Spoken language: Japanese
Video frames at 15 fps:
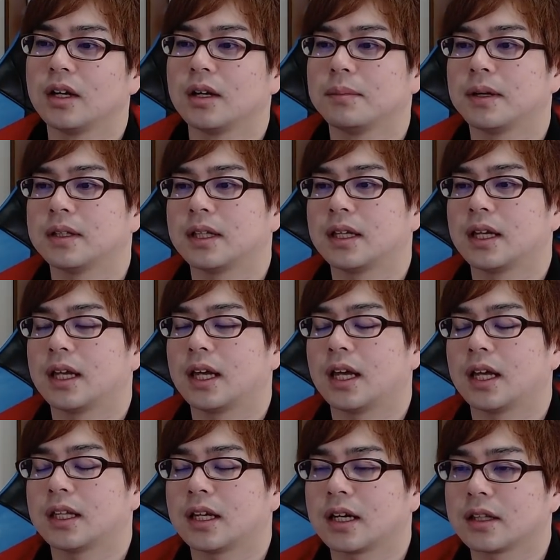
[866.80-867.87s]
まあね、
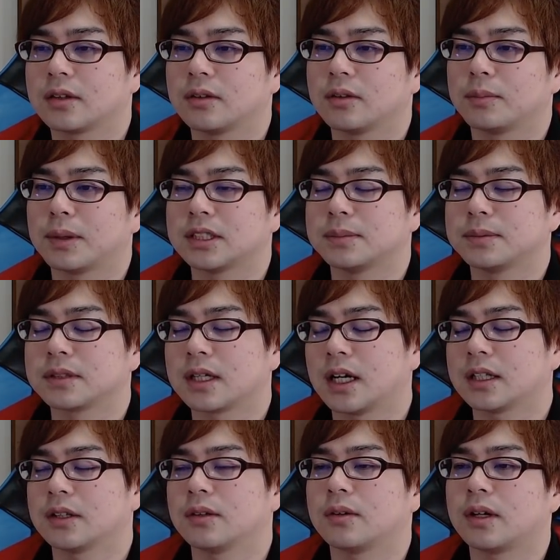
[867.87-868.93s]
えー、ターゲットの、まあ、自分か
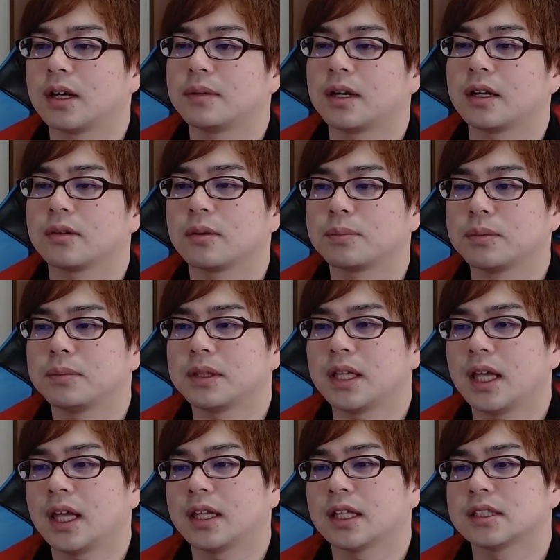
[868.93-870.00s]
相手のライブラリトップ見
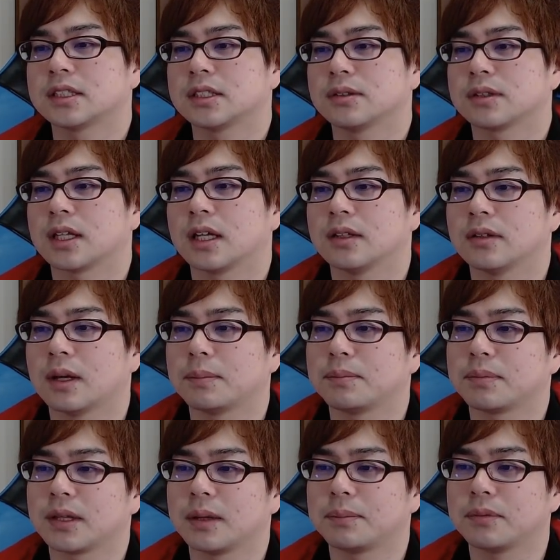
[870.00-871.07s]
て、で、次のターンの
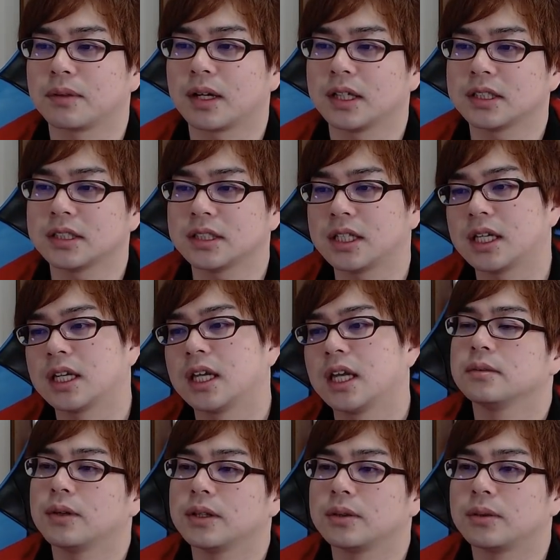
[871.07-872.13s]
アップキープの開始時に、
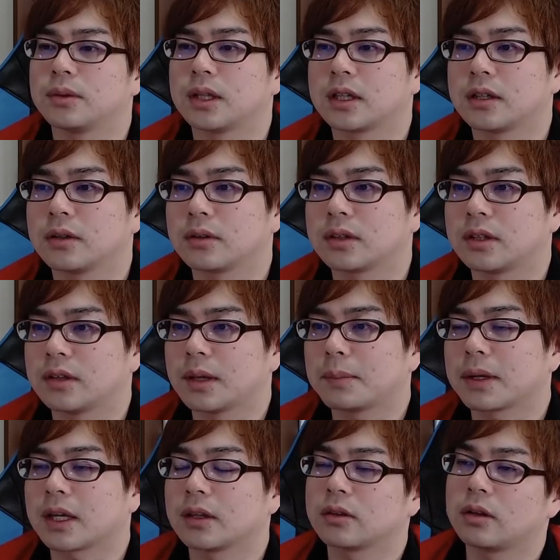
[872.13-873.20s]
ワンドローできるよっていうね、ま
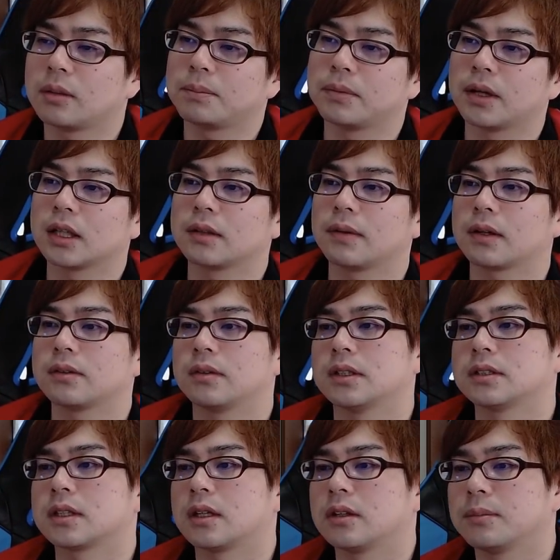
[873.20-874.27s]
あ、キャントリップのアーティファクトで
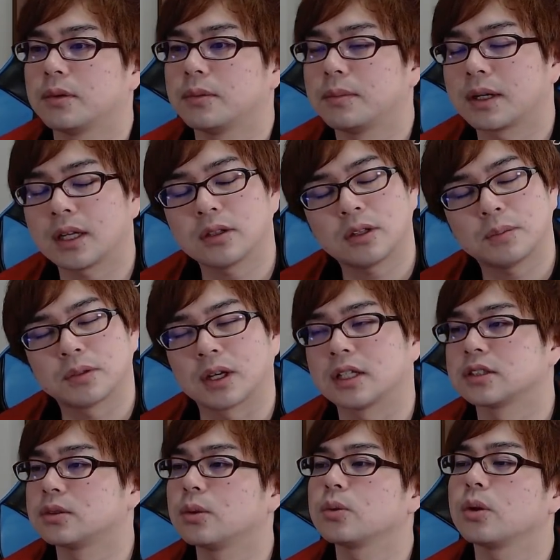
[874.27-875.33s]
すけれども、まあ、キャントリップとか
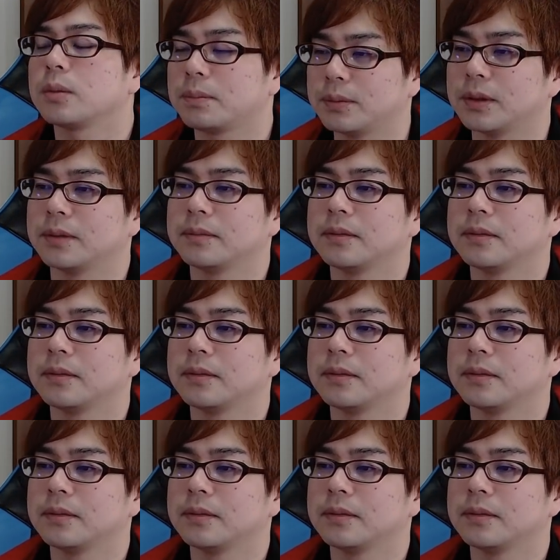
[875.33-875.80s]
スロートリップ。